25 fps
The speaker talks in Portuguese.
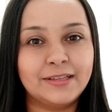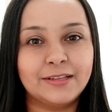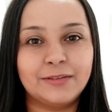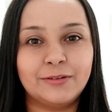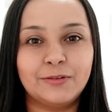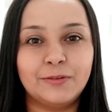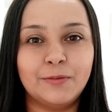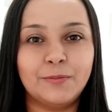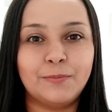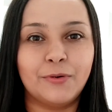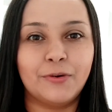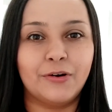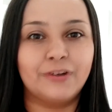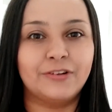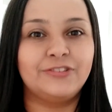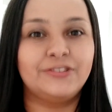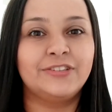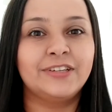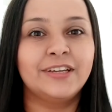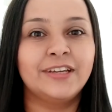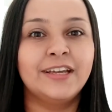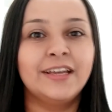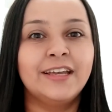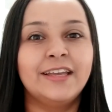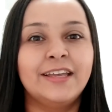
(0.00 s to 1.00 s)
dentro do
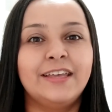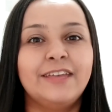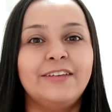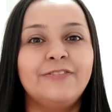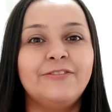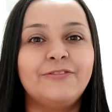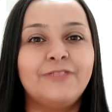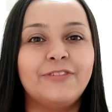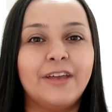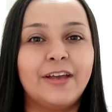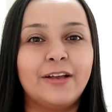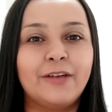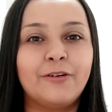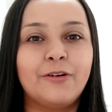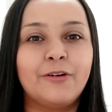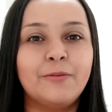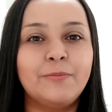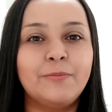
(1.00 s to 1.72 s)
pote. E vem